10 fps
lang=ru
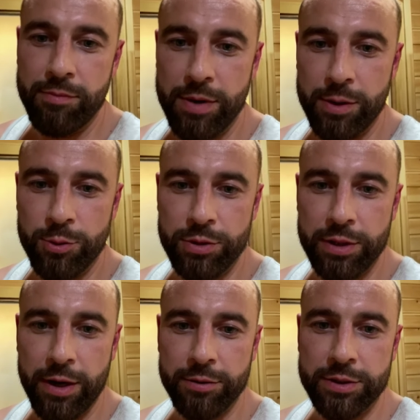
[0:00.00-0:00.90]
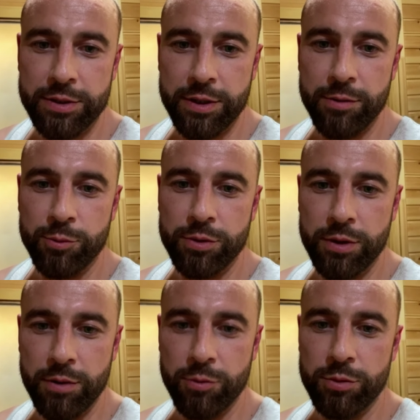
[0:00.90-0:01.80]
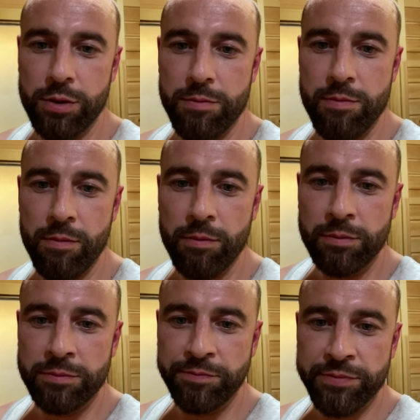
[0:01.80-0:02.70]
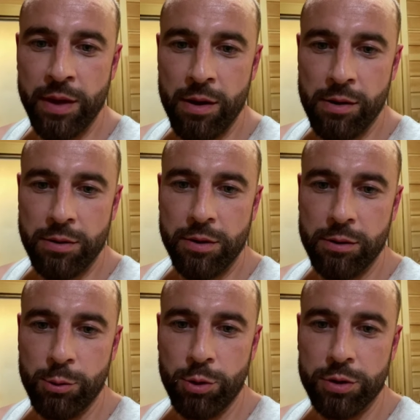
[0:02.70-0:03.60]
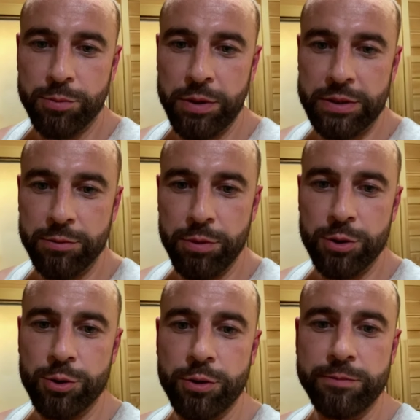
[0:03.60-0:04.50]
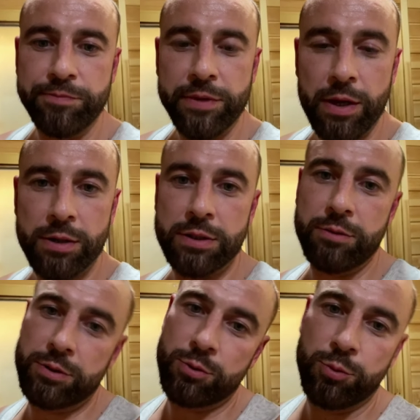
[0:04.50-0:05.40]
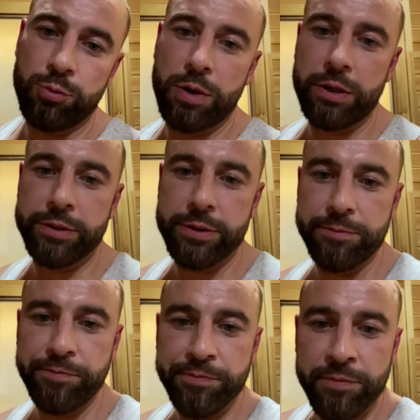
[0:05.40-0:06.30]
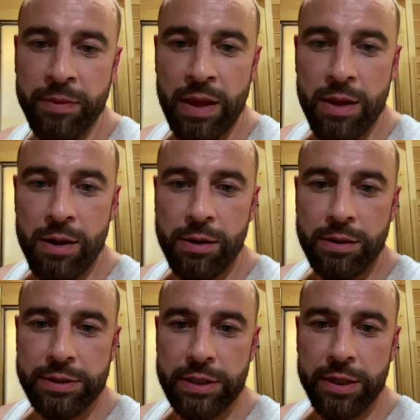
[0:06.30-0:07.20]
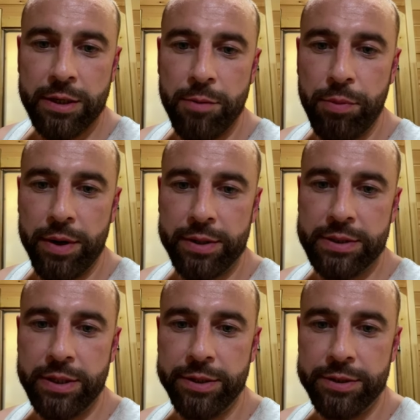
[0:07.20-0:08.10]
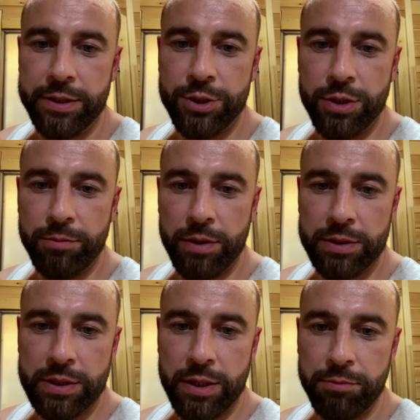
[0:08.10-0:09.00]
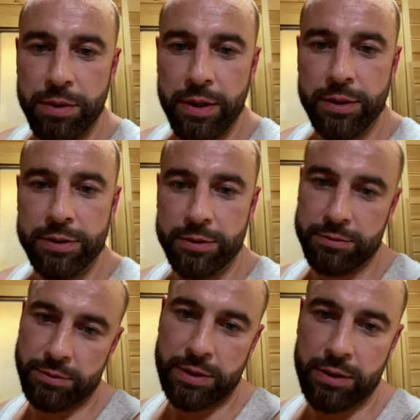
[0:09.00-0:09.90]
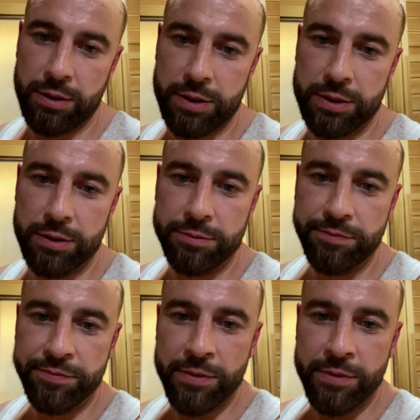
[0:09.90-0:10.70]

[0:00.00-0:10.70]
Могу не нравиться никому-то, кому-то. Лох, спасибо большое. А я за вас буду молиться. Яркая пара, Сани. Зачем оскорбляете? Согласен.